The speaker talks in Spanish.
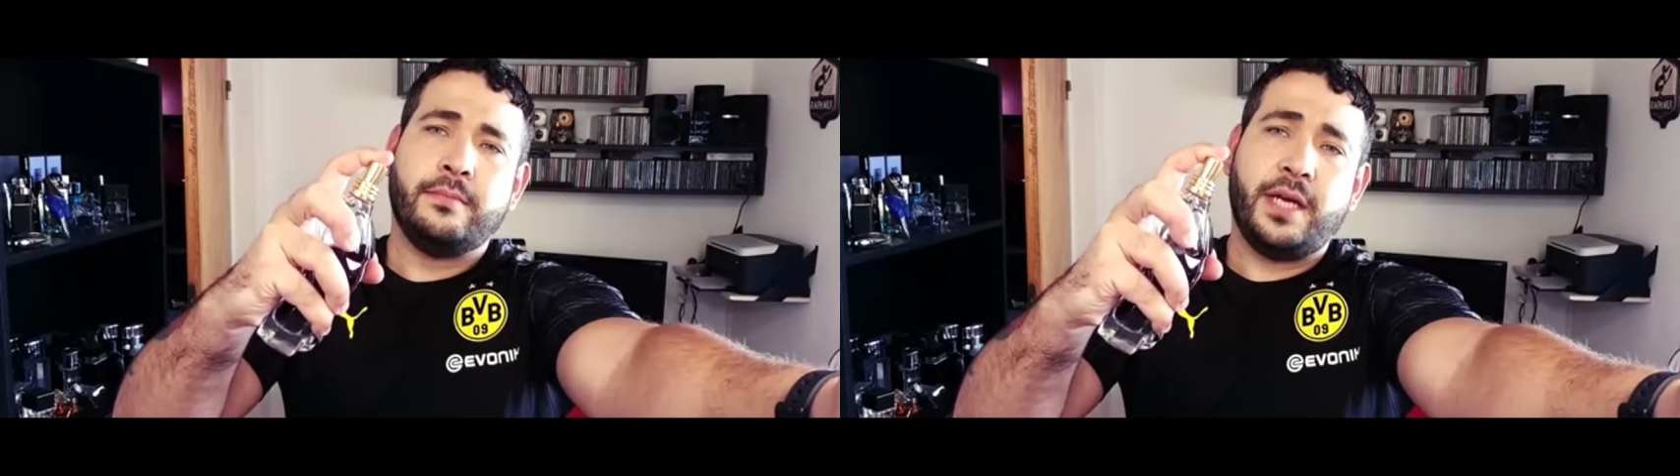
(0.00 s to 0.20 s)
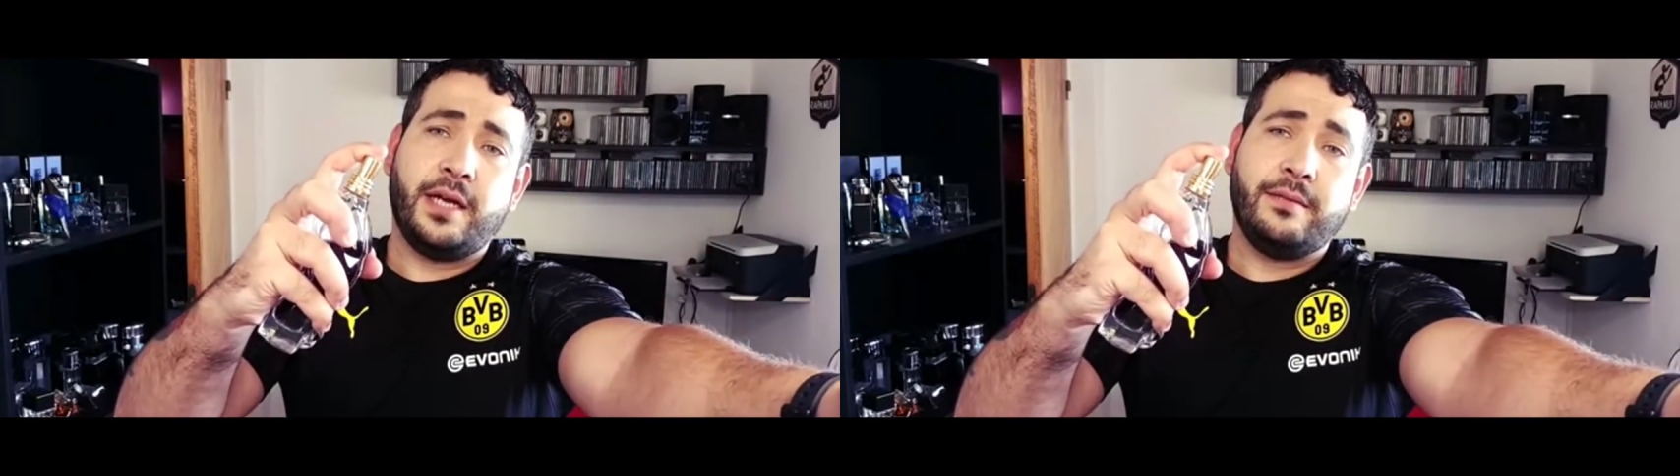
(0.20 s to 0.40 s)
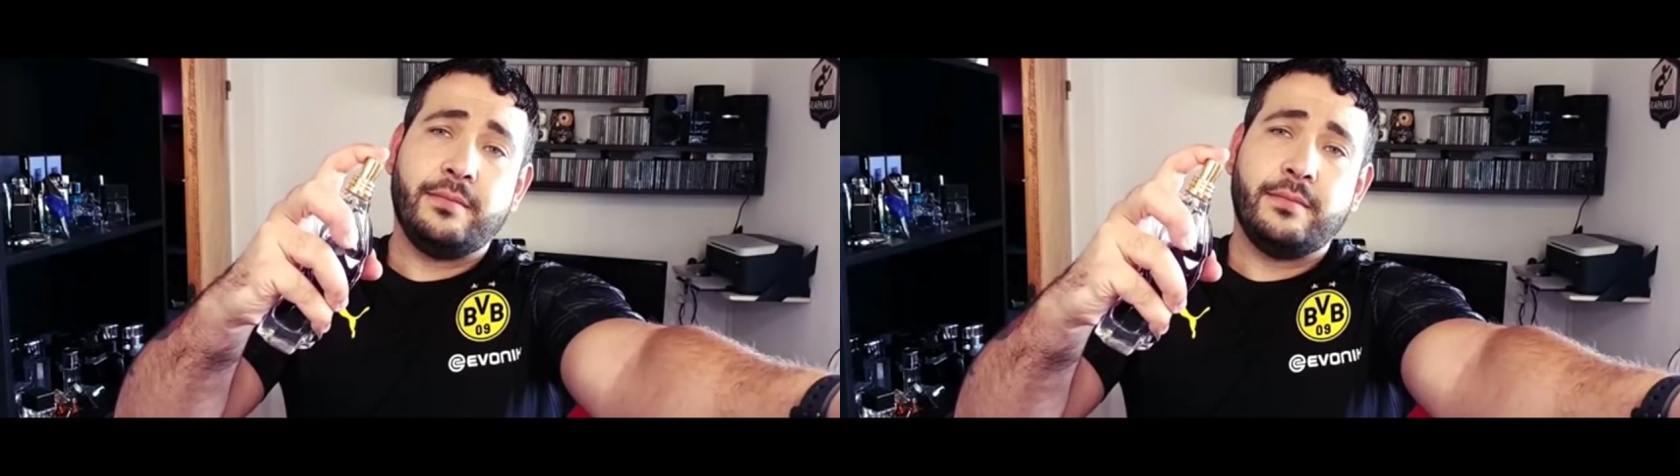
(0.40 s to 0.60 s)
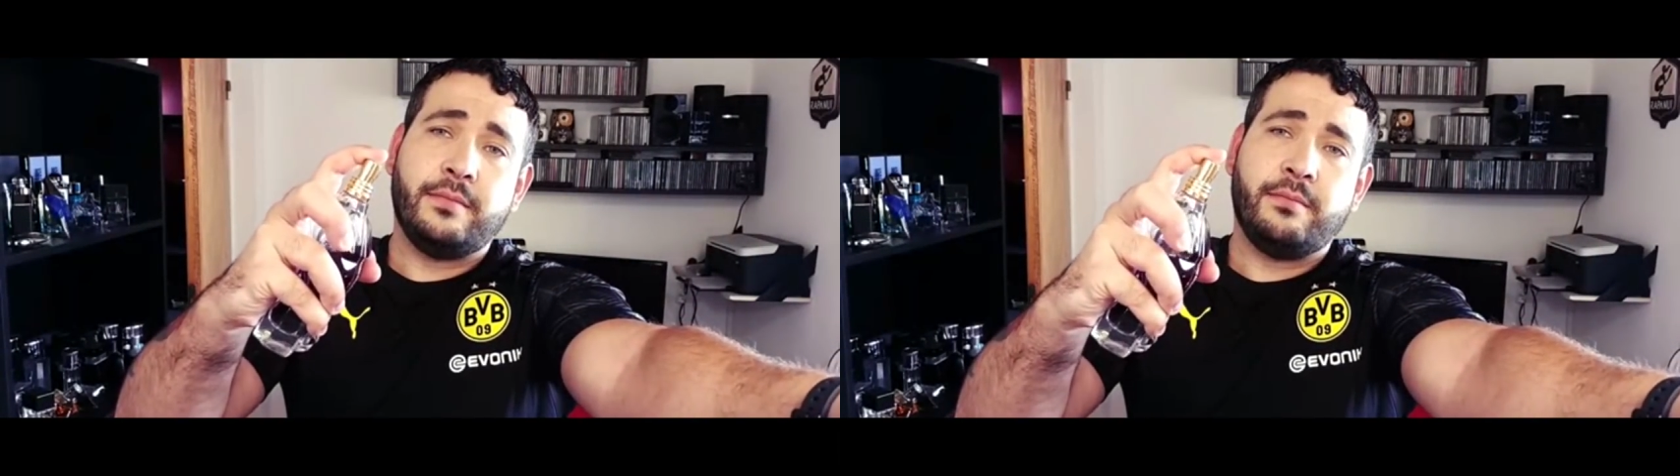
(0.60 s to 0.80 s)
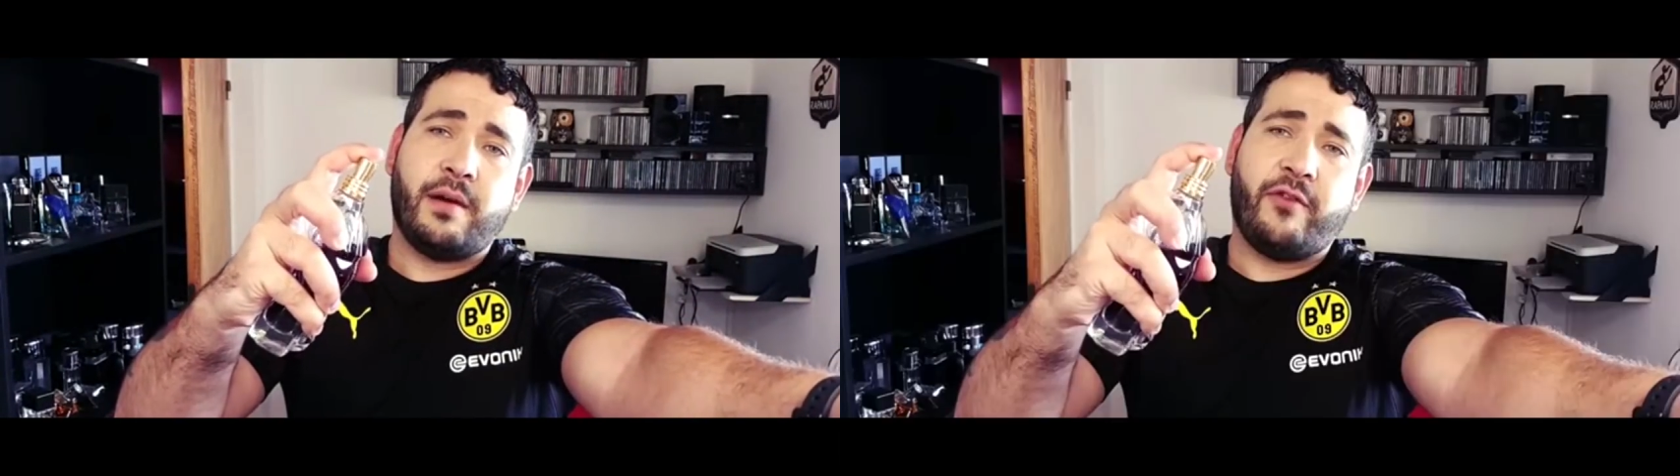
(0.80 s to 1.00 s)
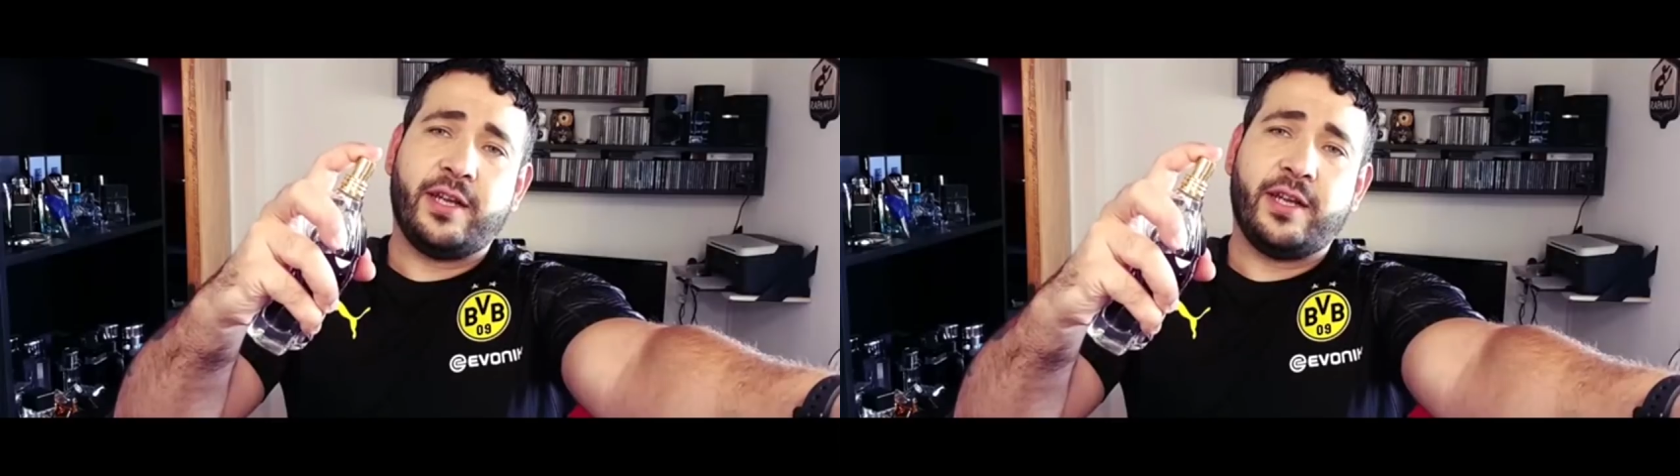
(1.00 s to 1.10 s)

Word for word: Bien. Vamos